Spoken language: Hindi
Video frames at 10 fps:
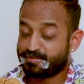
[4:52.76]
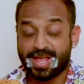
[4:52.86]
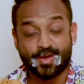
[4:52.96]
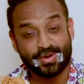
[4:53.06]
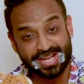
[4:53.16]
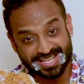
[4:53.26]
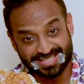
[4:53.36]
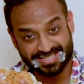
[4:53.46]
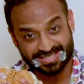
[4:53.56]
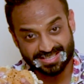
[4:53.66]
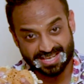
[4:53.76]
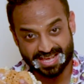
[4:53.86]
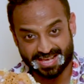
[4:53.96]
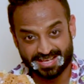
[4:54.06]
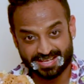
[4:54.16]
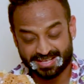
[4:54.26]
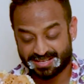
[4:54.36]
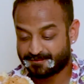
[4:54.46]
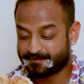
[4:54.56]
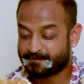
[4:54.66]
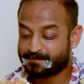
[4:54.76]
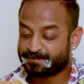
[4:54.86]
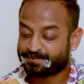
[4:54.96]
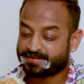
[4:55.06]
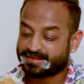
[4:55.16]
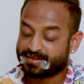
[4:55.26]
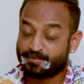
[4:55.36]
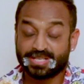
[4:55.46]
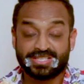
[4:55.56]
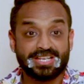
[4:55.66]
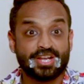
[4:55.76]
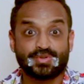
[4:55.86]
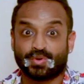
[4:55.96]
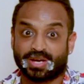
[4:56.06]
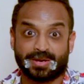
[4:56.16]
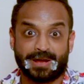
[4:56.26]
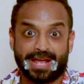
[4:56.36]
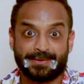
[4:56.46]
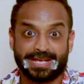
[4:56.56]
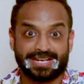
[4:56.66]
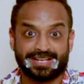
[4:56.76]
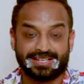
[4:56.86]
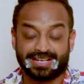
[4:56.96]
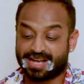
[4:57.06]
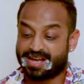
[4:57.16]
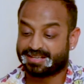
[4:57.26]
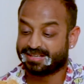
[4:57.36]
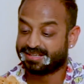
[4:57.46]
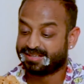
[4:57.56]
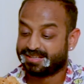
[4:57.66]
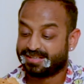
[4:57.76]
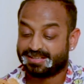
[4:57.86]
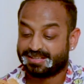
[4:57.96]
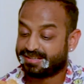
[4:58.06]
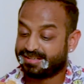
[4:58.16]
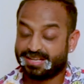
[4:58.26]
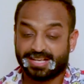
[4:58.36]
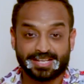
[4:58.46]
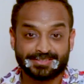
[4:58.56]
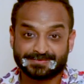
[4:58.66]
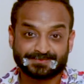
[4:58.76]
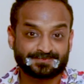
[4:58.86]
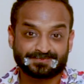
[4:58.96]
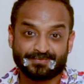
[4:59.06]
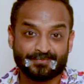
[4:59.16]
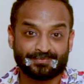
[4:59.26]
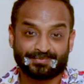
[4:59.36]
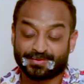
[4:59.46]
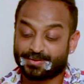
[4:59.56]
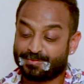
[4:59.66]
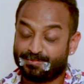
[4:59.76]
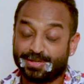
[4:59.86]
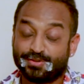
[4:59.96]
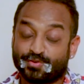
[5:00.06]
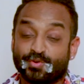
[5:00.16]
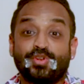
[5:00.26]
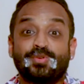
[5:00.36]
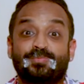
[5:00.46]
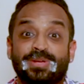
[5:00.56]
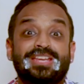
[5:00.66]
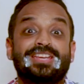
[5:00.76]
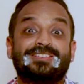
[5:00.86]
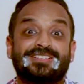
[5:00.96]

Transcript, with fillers: मेयोनीस है पसीने छोड़ रहे भाई मेरे ये खा के लेकिन बिल्कुल भी